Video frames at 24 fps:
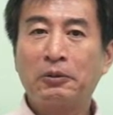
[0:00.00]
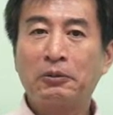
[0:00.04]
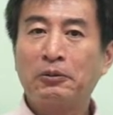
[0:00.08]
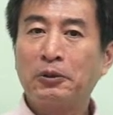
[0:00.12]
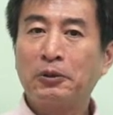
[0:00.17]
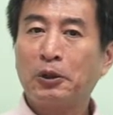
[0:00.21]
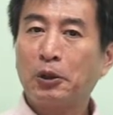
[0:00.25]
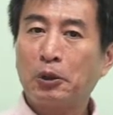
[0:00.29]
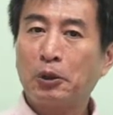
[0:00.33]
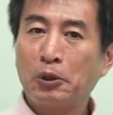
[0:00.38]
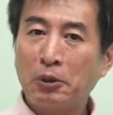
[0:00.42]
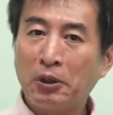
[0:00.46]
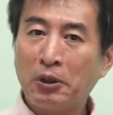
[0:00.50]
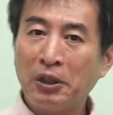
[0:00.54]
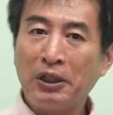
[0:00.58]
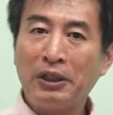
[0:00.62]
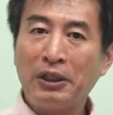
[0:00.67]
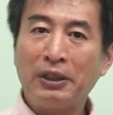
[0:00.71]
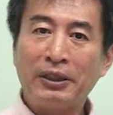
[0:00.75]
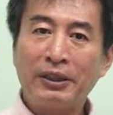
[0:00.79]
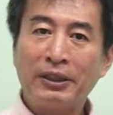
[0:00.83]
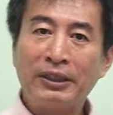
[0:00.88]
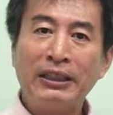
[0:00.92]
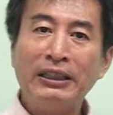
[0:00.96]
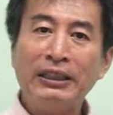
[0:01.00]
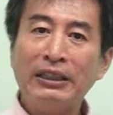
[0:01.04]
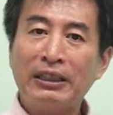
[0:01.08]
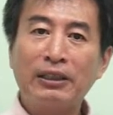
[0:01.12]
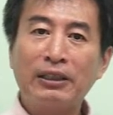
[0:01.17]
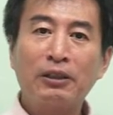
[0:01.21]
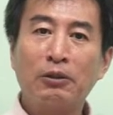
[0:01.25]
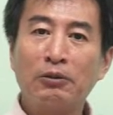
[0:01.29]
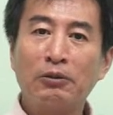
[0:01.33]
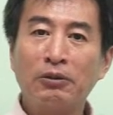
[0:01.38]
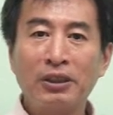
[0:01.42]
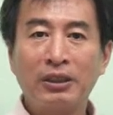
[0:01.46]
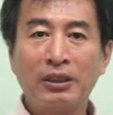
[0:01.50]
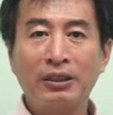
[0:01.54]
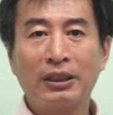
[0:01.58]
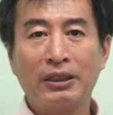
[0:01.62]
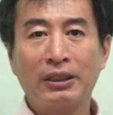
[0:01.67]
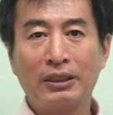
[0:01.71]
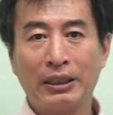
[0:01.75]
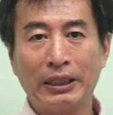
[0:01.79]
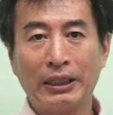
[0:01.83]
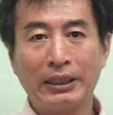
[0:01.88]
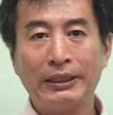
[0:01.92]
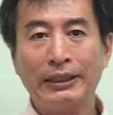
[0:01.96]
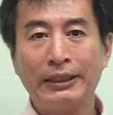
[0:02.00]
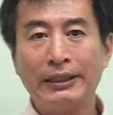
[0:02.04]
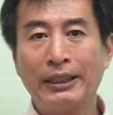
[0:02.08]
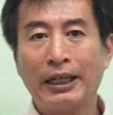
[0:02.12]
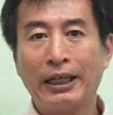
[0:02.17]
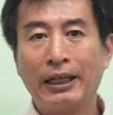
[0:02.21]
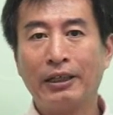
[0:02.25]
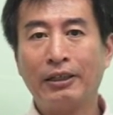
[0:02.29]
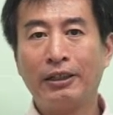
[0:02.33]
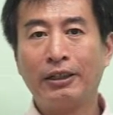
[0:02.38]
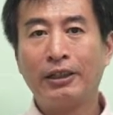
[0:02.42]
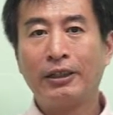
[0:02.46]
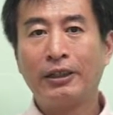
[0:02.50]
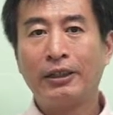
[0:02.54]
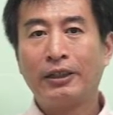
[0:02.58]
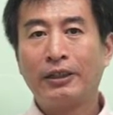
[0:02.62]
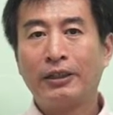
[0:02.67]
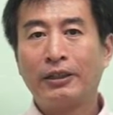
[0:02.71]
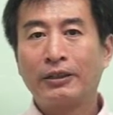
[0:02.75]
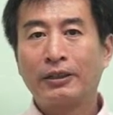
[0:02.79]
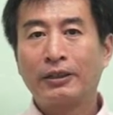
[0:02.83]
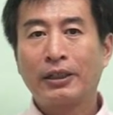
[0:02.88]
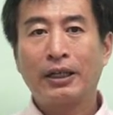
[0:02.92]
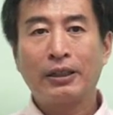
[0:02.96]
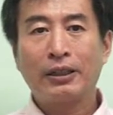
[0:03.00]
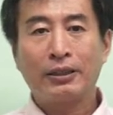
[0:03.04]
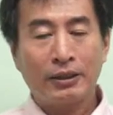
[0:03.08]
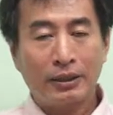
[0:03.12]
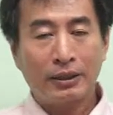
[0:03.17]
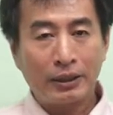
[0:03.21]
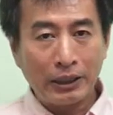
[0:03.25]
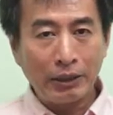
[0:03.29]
会经营公司的人一样，他的